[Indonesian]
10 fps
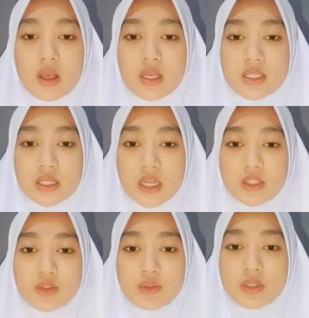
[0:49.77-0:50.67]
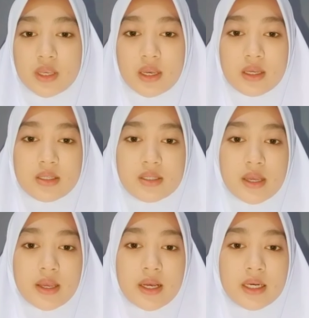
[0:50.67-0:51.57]
Selanjutnya,
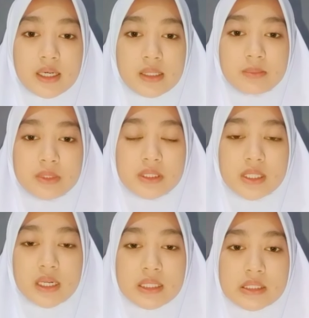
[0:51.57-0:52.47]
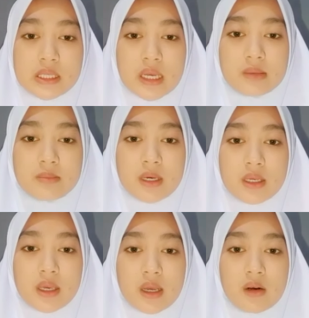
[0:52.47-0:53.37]
saya akan menjelaskan
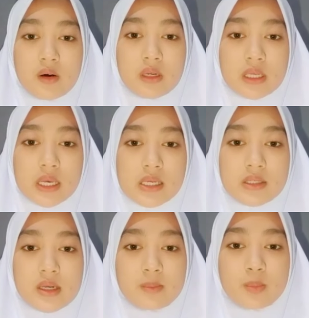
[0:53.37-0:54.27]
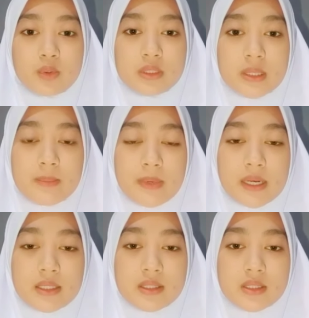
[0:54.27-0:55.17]
bagian organ dan fungsi
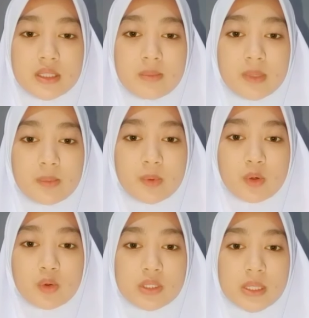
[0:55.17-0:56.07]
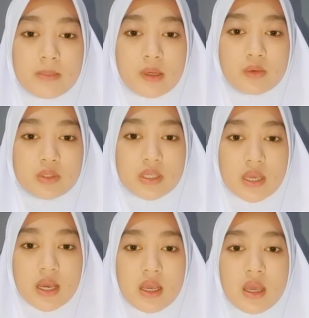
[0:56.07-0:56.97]
pada sistem reproduksi
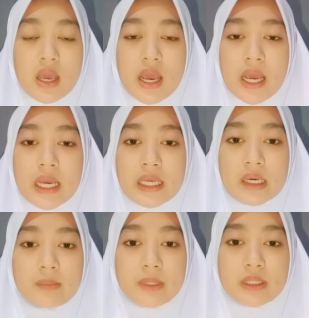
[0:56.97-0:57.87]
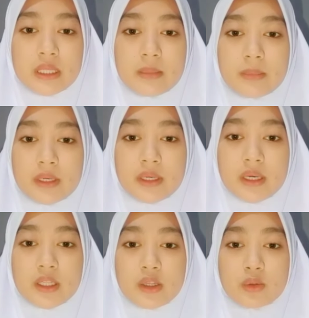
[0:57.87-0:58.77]
manusia. Yang pertama
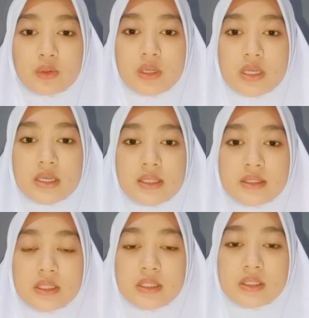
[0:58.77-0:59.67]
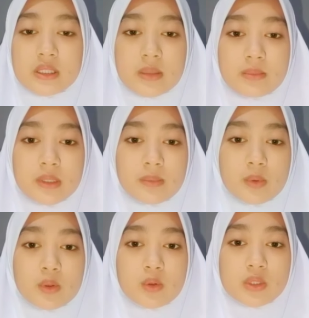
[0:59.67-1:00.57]
yaitu sistem
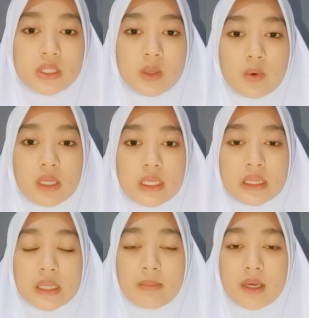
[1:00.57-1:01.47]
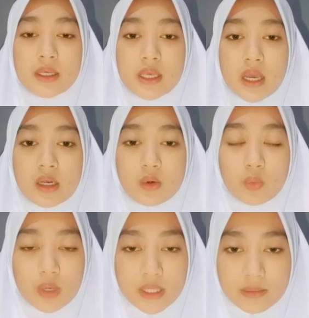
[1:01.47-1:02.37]
reproduksi wanita bagian
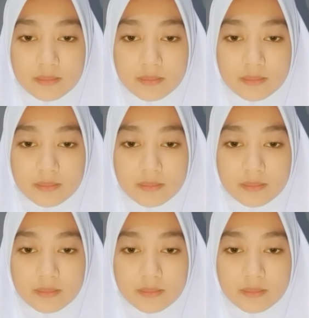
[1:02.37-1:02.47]
luar.